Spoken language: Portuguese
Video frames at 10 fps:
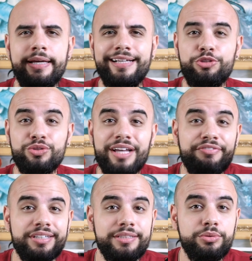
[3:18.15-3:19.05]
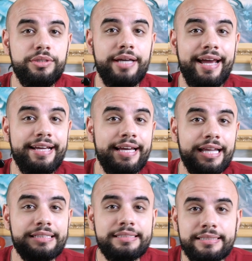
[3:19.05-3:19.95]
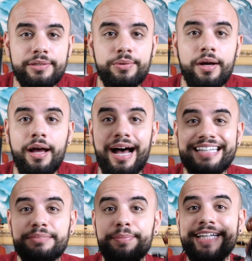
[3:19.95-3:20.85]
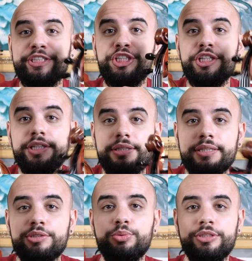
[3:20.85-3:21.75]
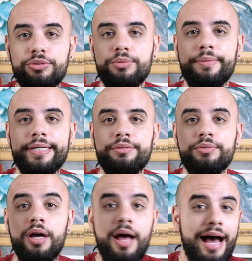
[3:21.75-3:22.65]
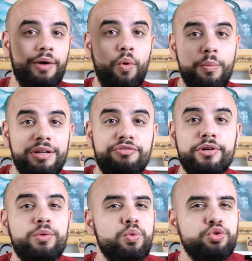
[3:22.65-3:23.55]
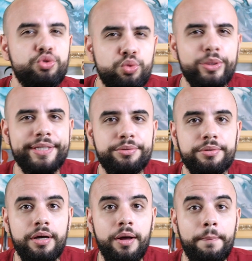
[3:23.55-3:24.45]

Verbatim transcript: isso está falando que é em relação às medidas do instrumento, a como ele foi construído,